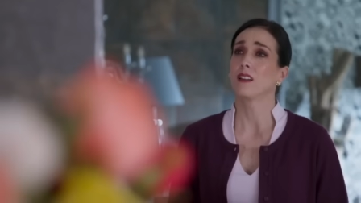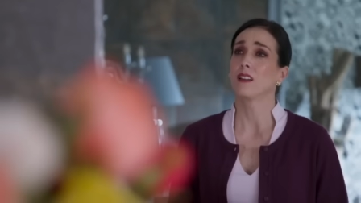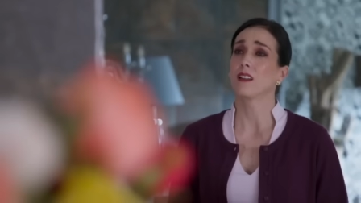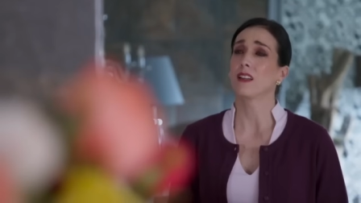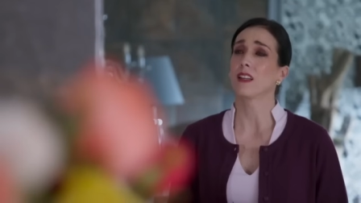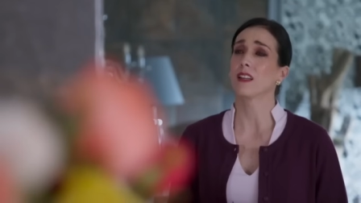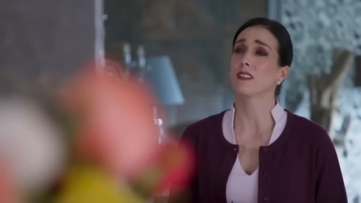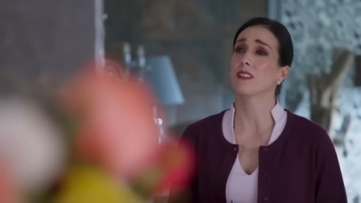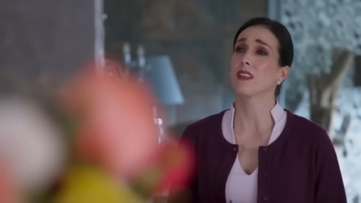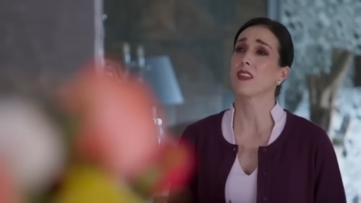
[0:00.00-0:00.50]

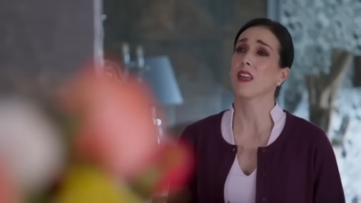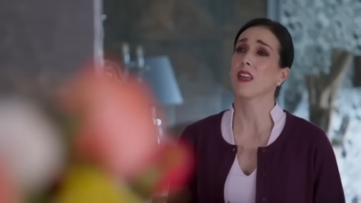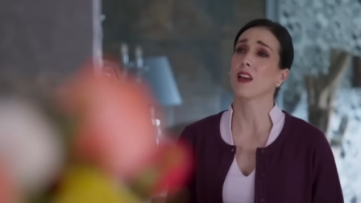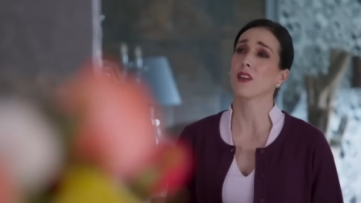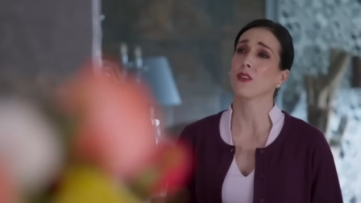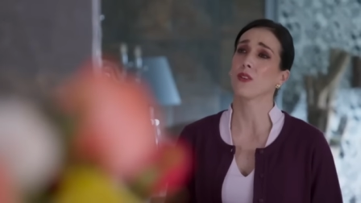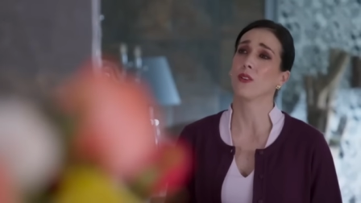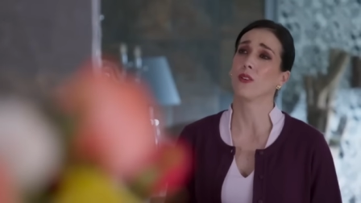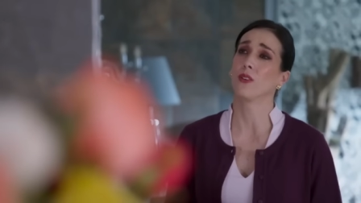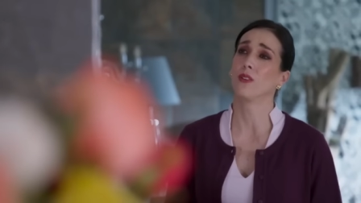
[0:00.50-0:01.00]
le hace
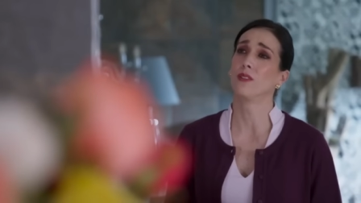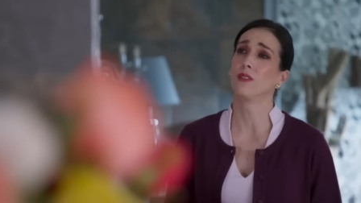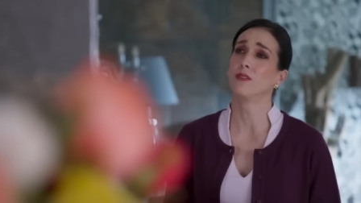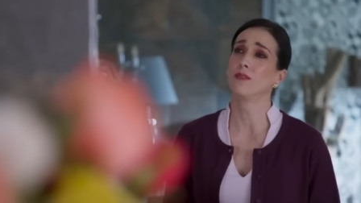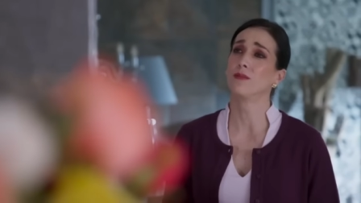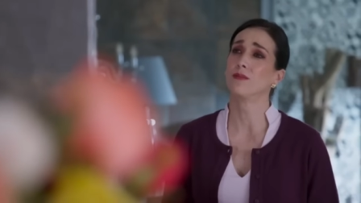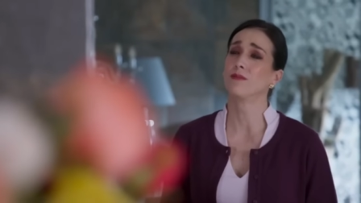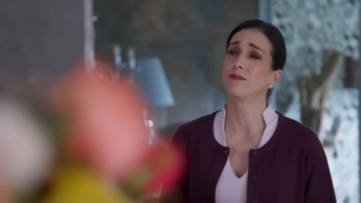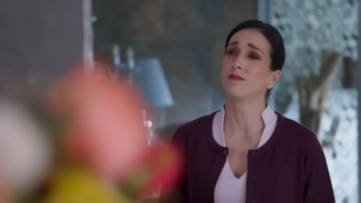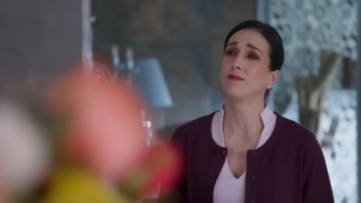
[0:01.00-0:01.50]
daño.
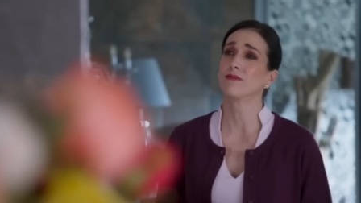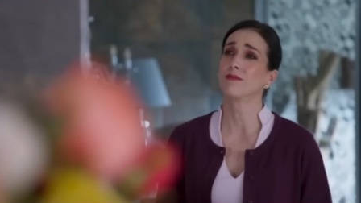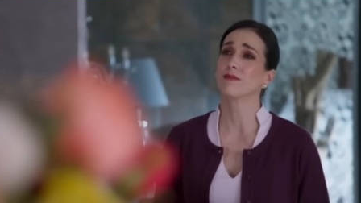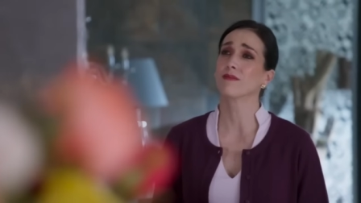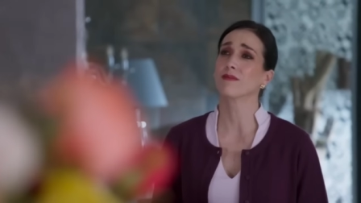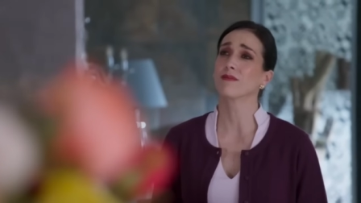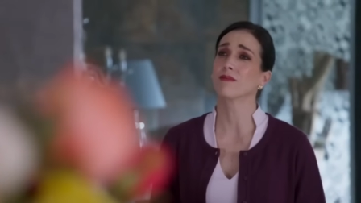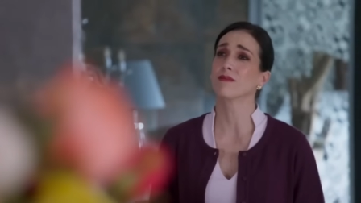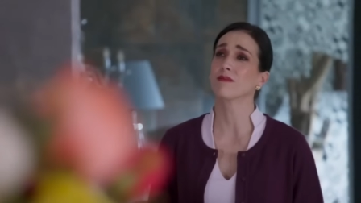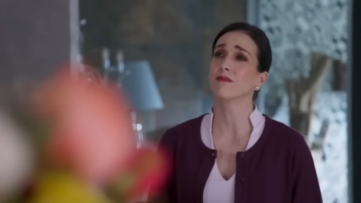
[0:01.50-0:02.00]

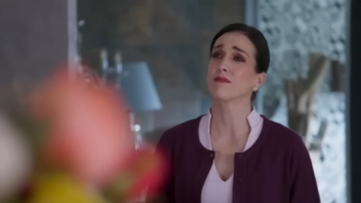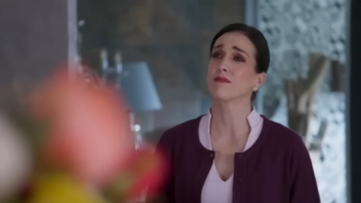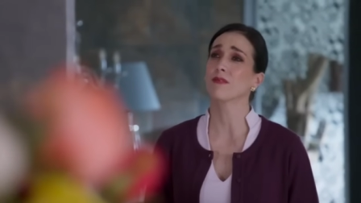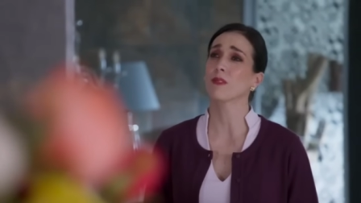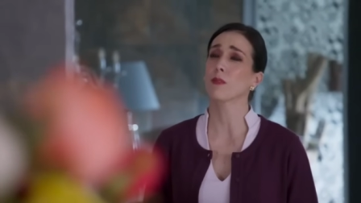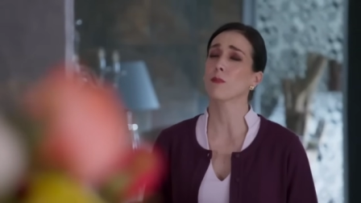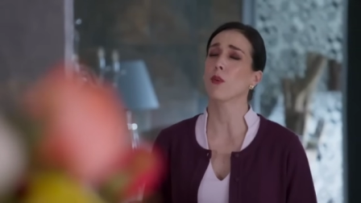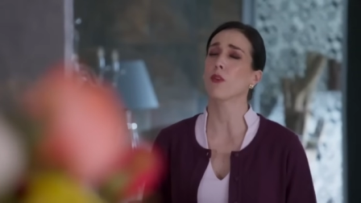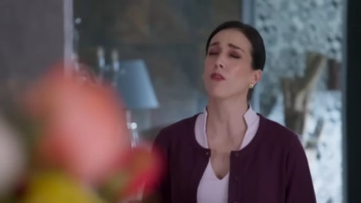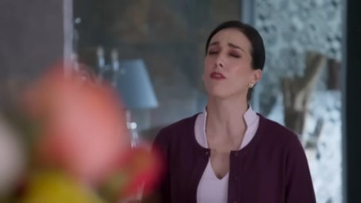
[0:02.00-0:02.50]

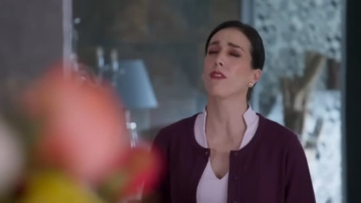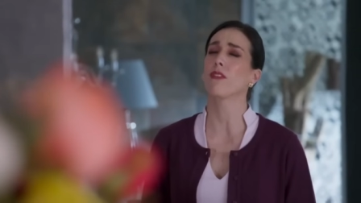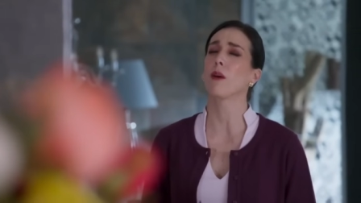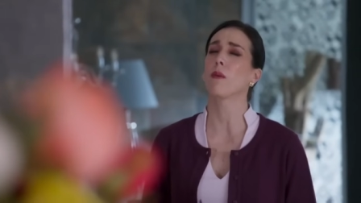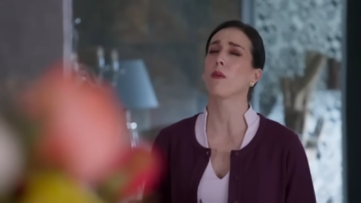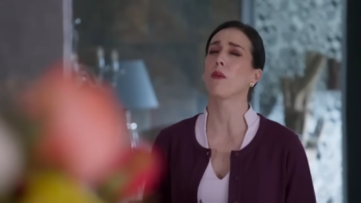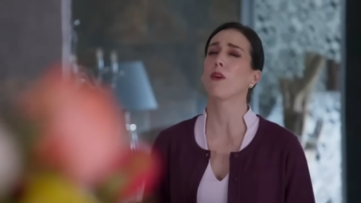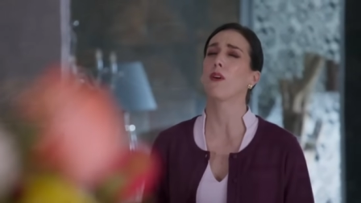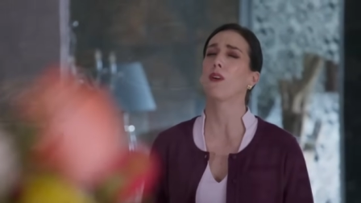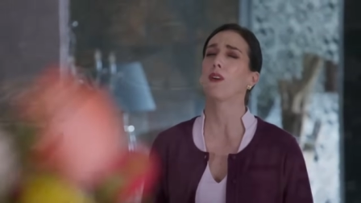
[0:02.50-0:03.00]
Por
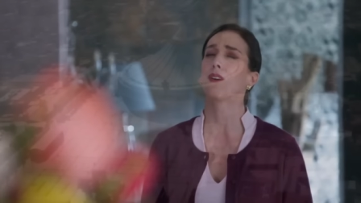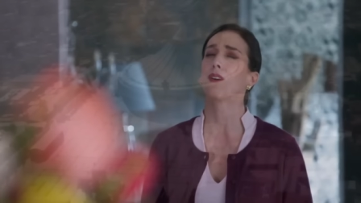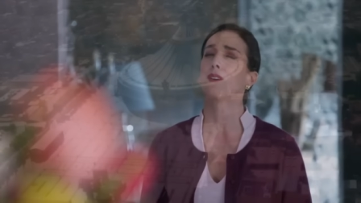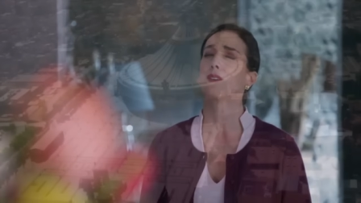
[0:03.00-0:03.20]
favor,